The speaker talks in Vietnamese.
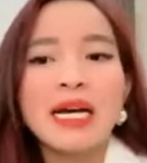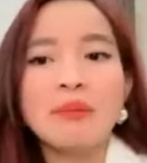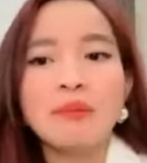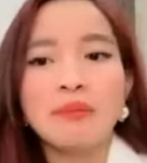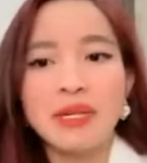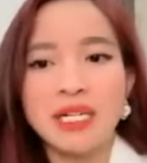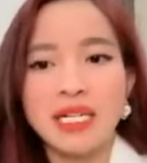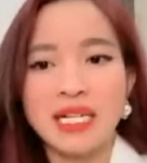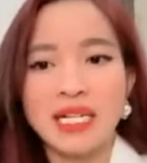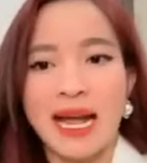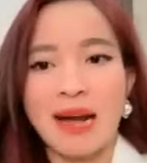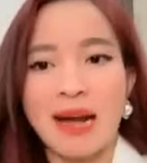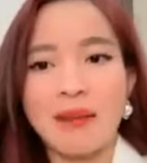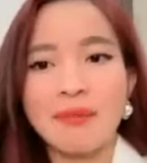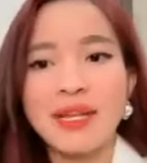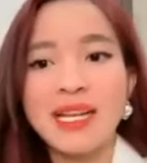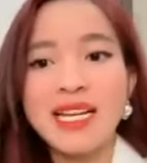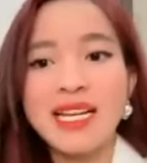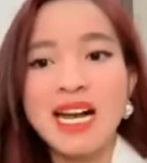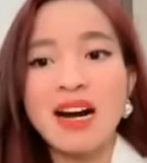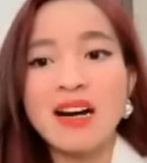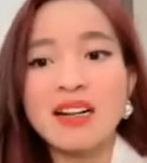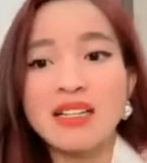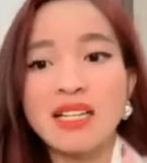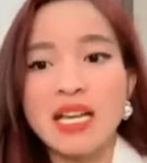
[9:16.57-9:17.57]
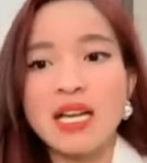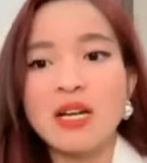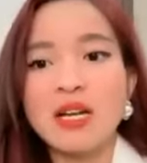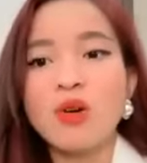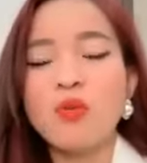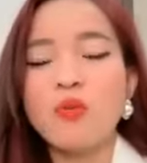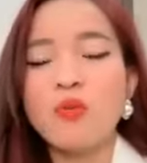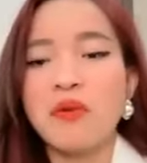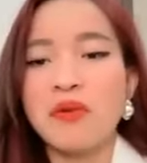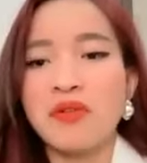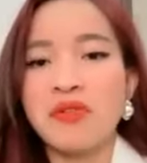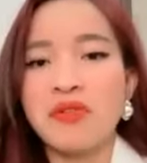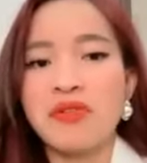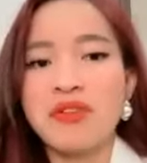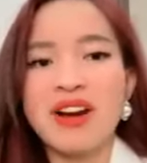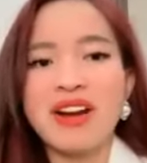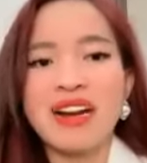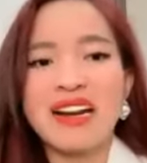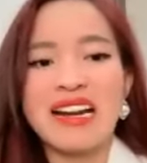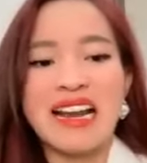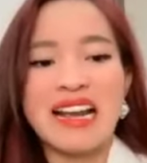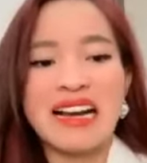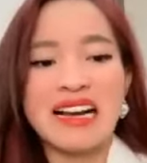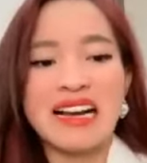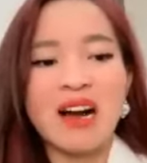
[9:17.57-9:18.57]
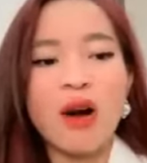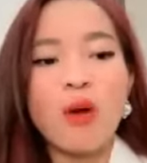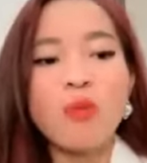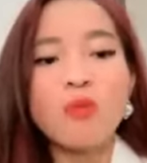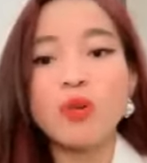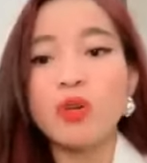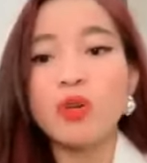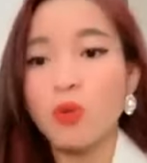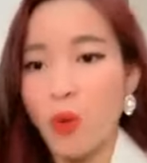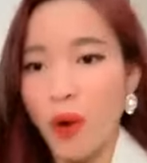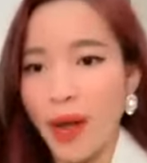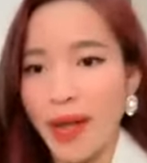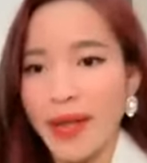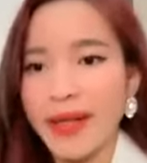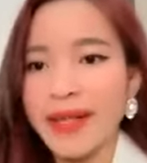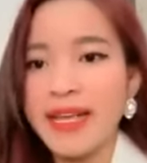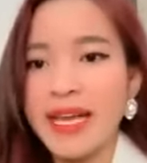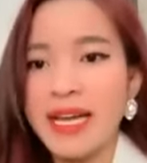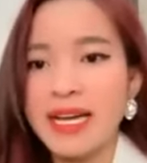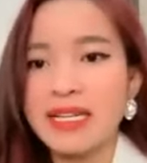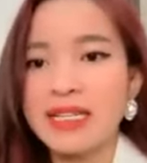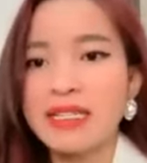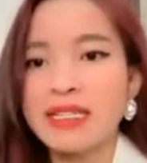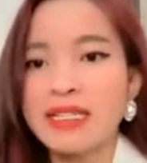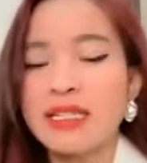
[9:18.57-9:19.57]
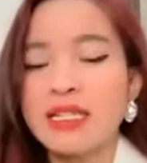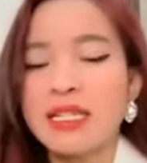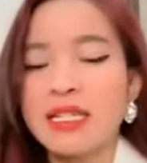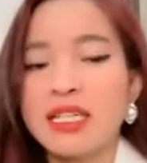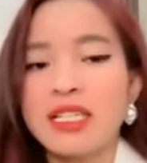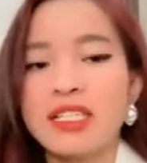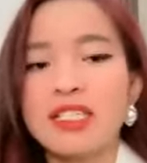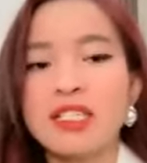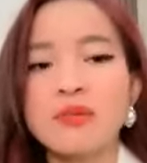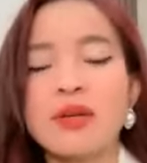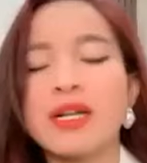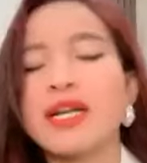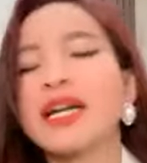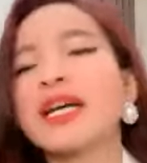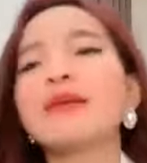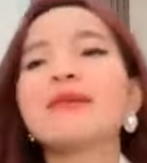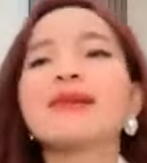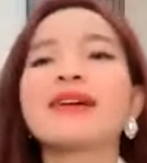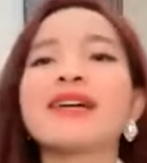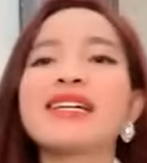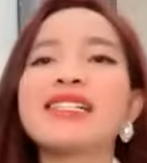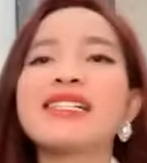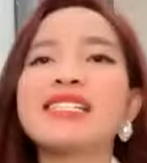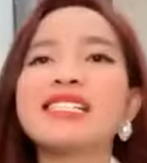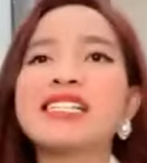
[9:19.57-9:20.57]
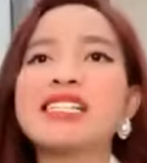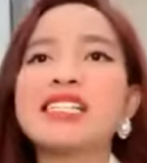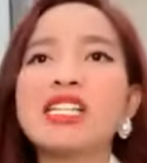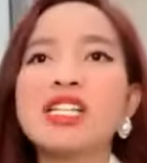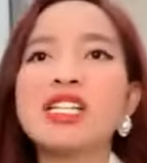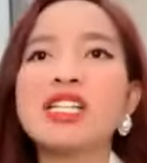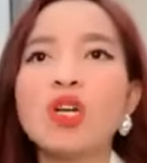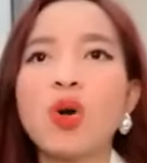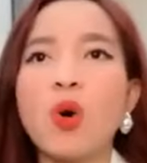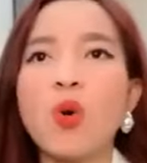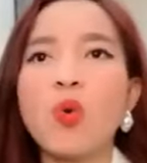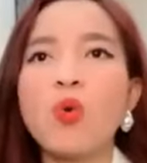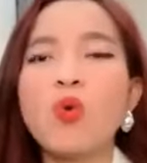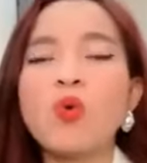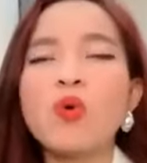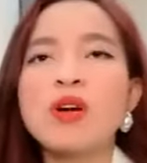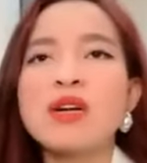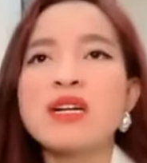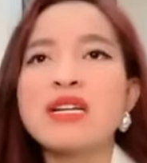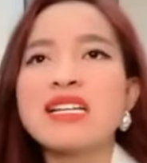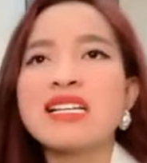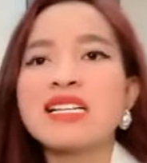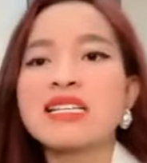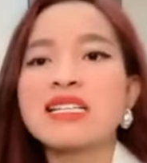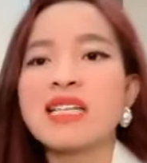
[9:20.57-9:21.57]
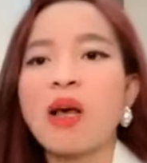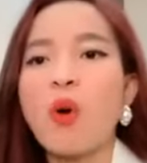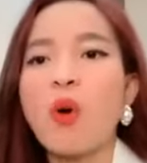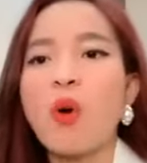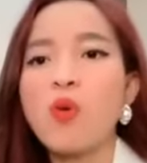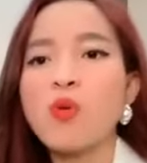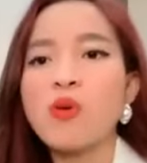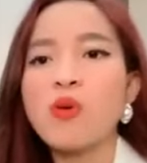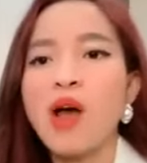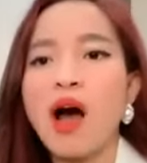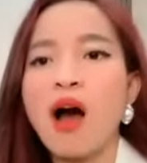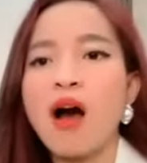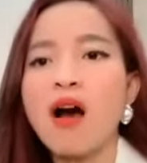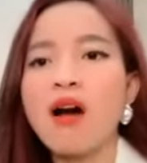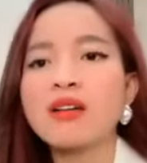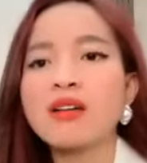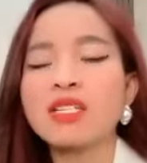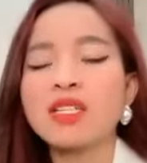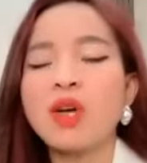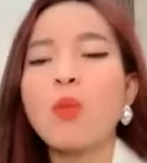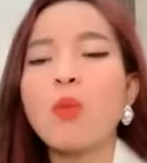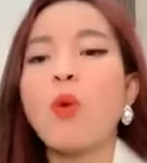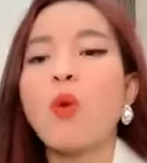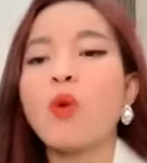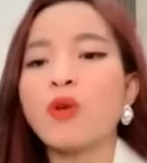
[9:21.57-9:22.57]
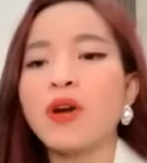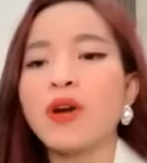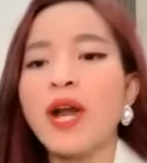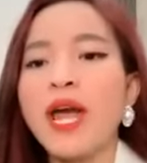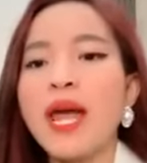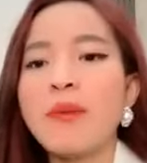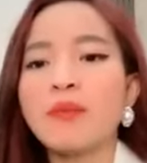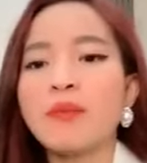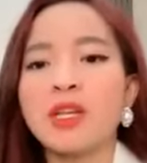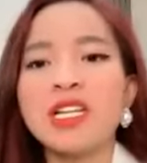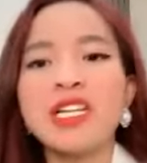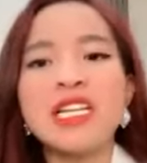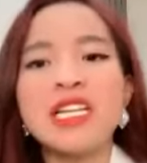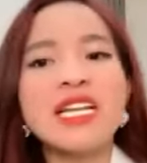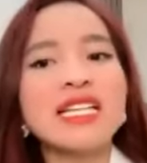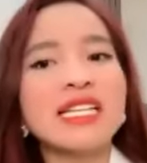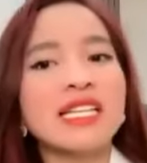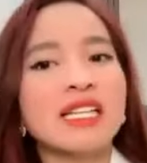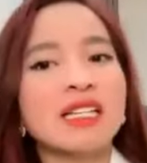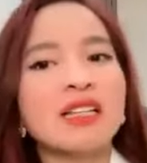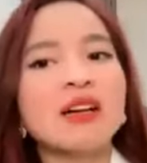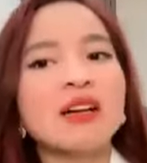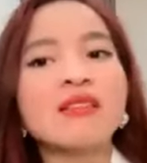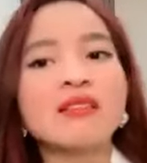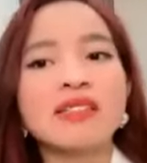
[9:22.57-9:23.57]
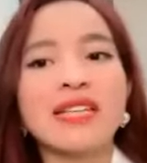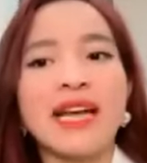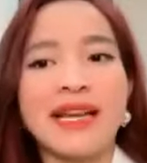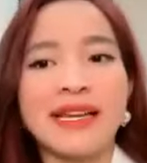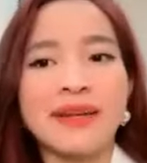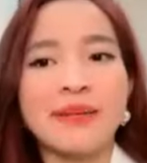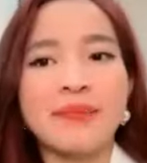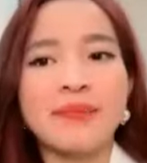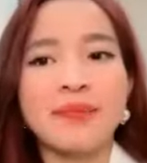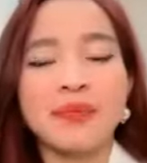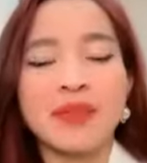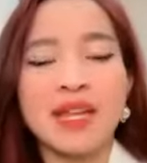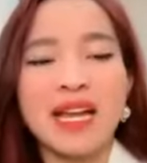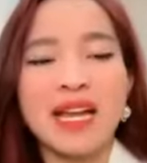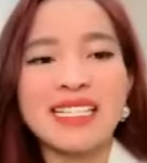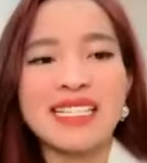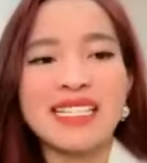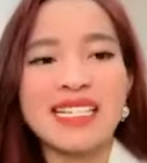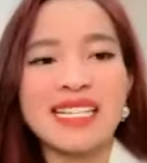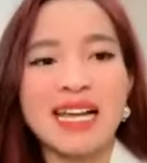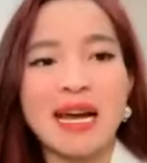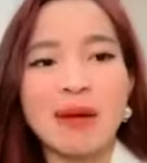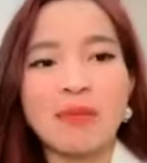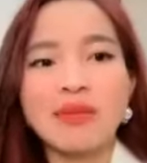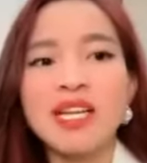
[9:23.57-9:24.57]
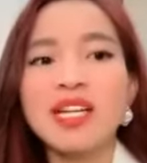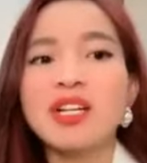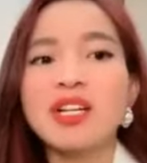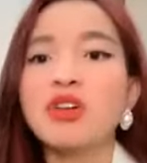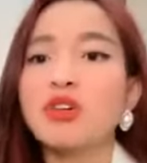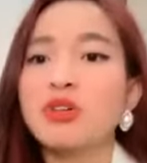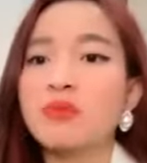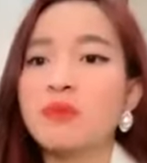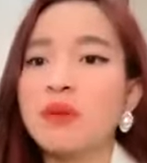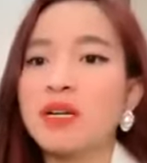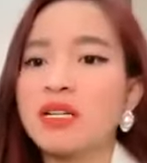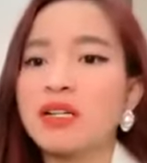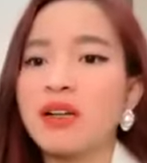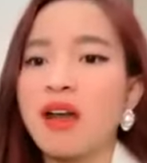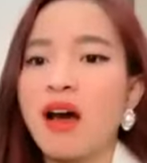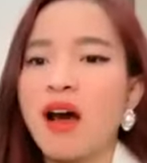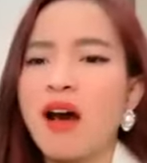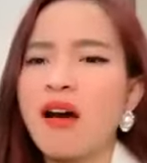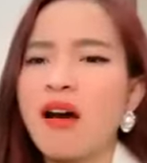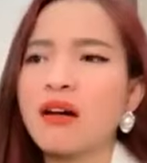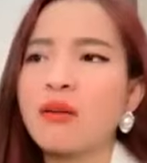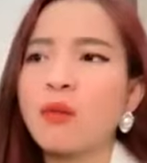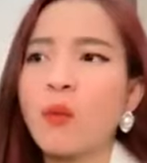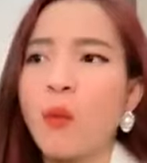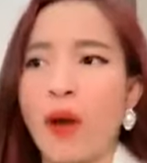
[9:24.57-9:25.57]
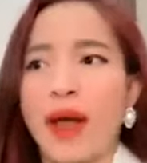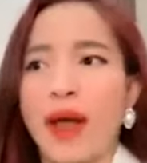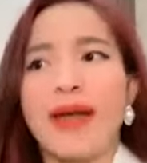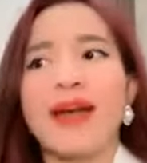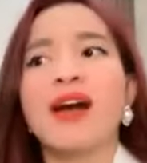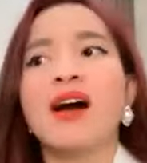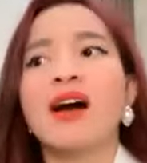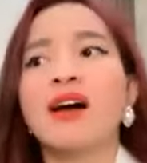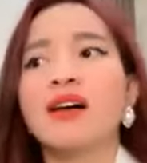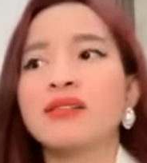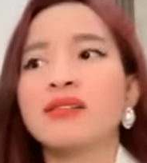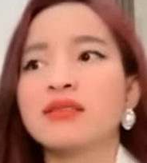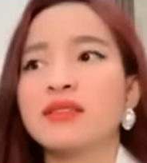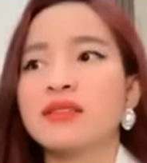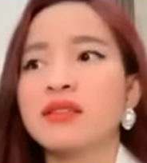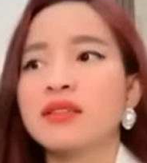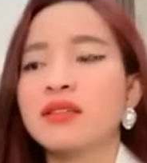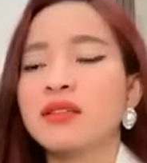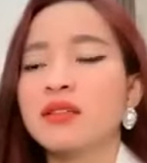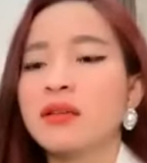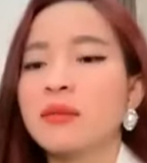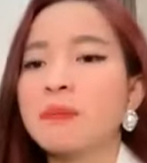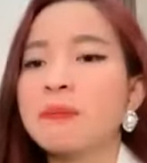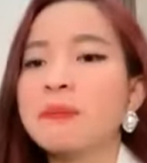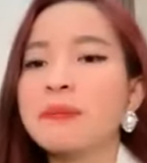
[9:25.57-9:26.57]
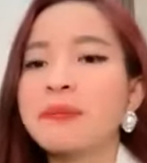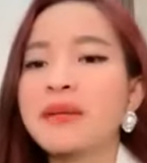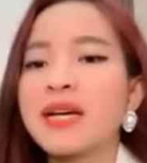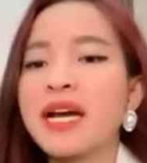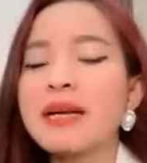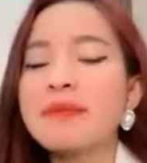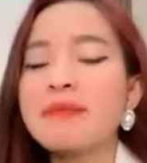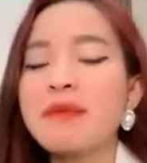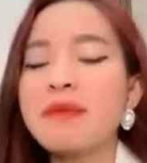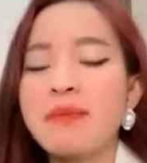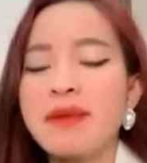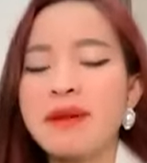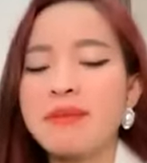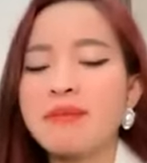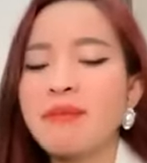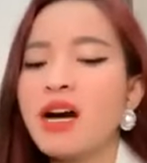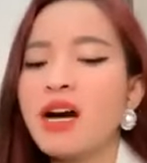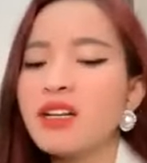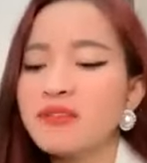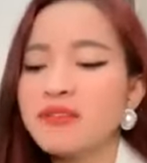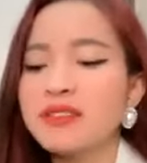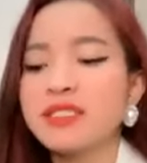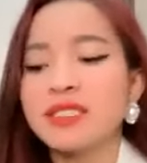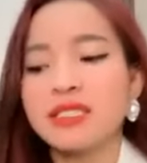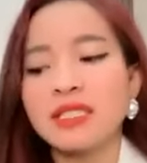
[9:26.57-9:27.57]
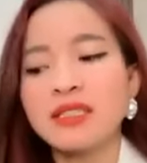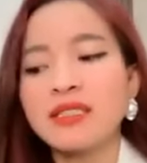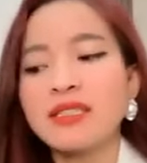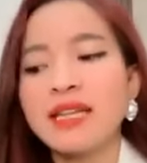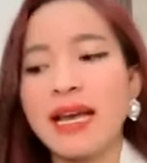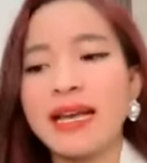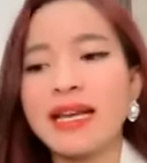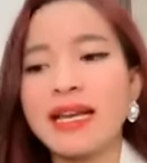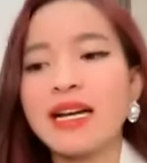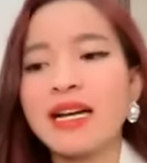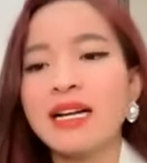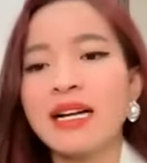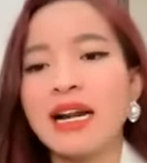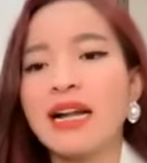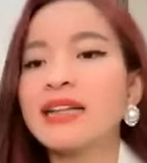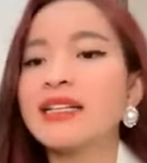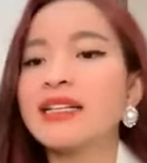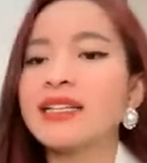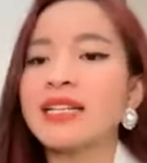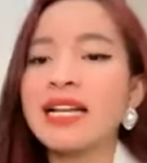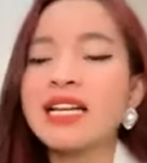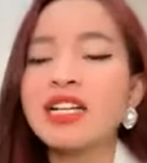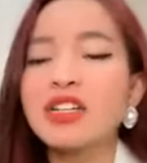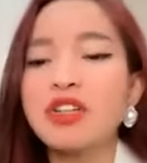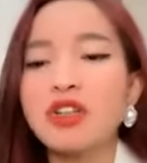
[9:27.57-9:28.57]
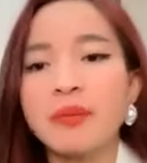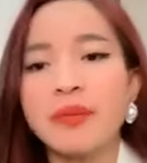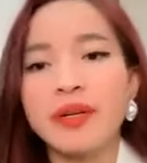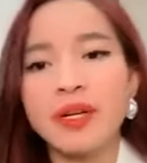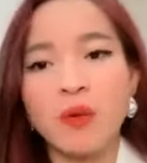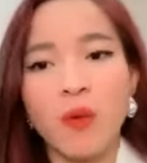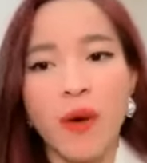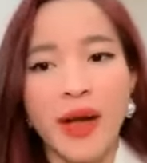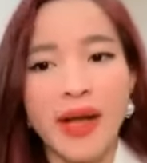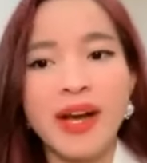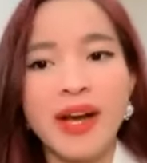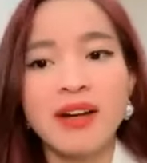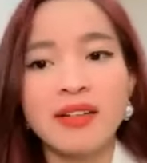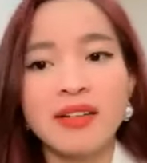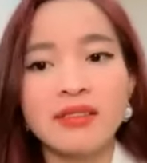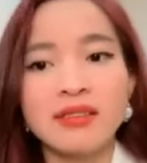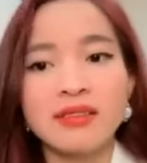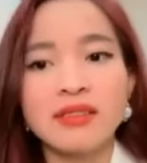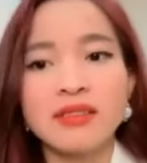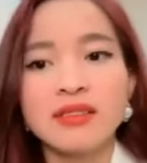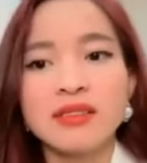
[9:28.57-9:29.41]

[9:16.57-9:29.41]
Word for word: mình cảm thấy cơ thể của mình nó rất là không được khỏe nha. Nhưng mà khi mà các anh chị đi ngủ, sau đó, sau một đêm tự nhiên chị thức dậy, anh chị cảm thấy người mình nó khỏe hơn. Khi mà mình mới vừa thức dậy là anh chị thấy người mình nó khỏe hơn.